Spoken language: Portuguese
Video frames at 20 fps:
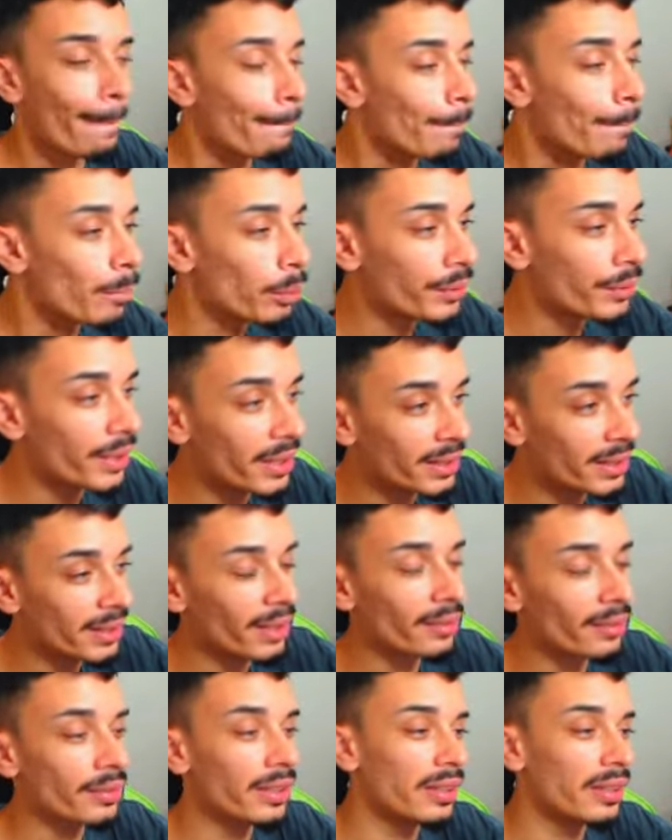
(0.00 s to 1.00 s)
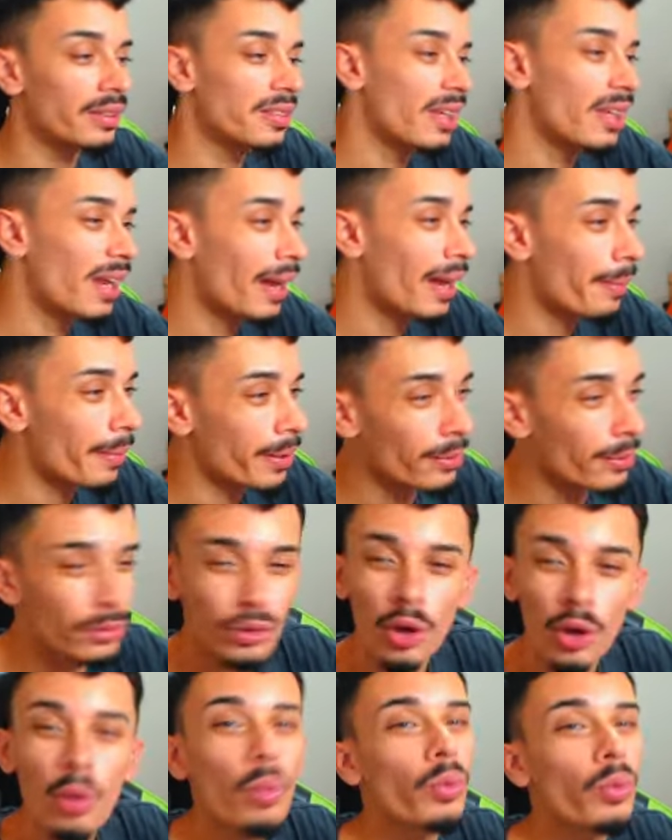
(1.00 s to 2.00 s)
Poderia ter acontecido, sei lá, mano,
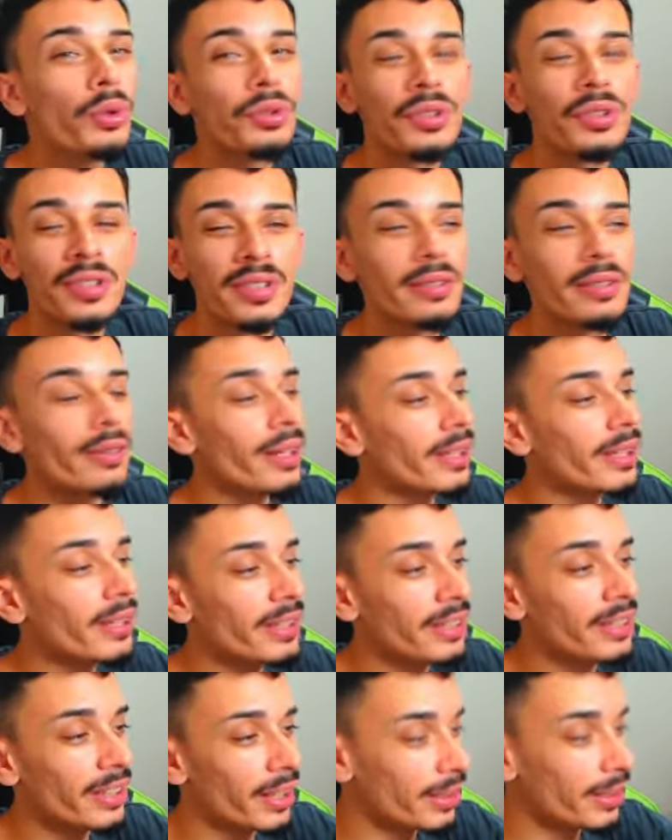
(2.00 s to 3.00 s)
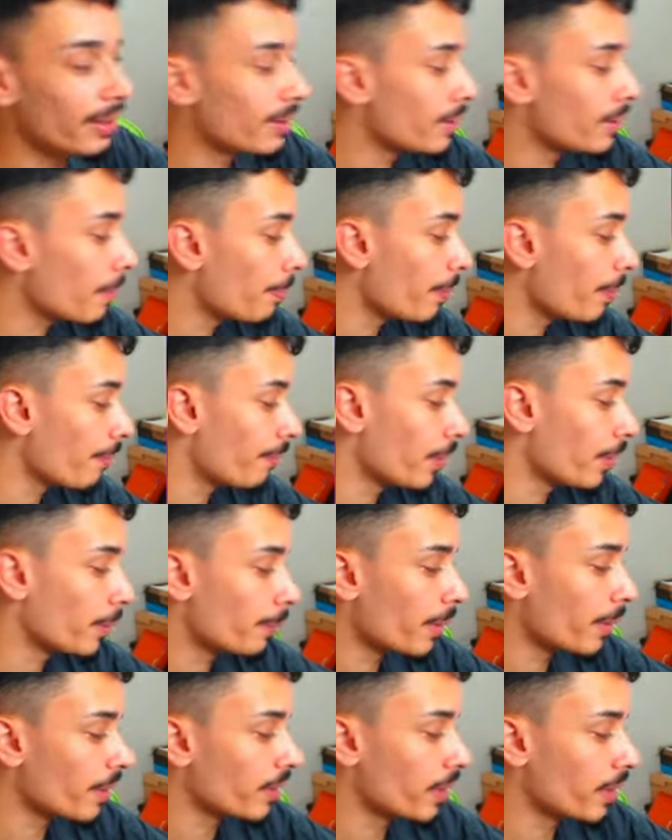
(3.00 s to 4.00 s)
só um wildzinho ali ia, ia ser perfeito
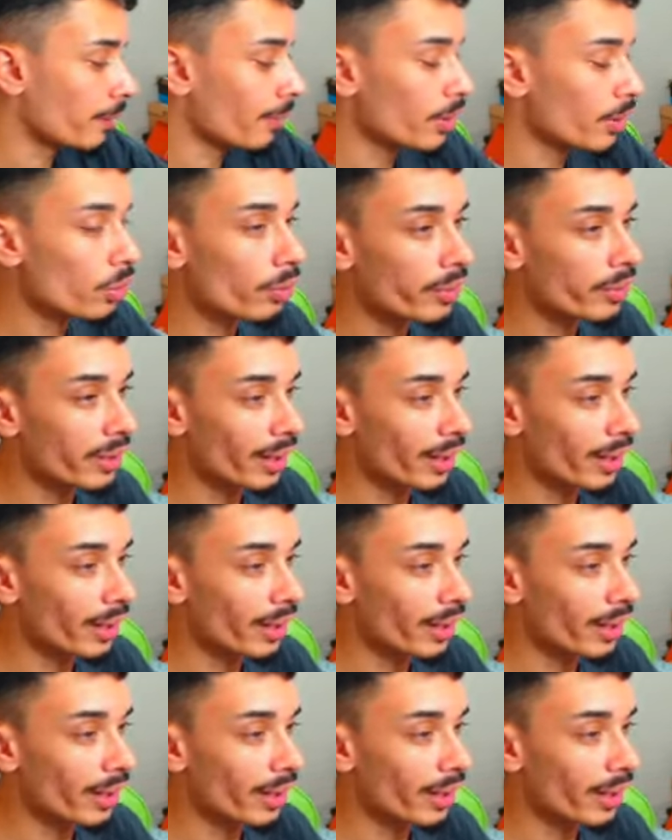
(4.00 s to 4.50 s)
pra gente. Mas ok,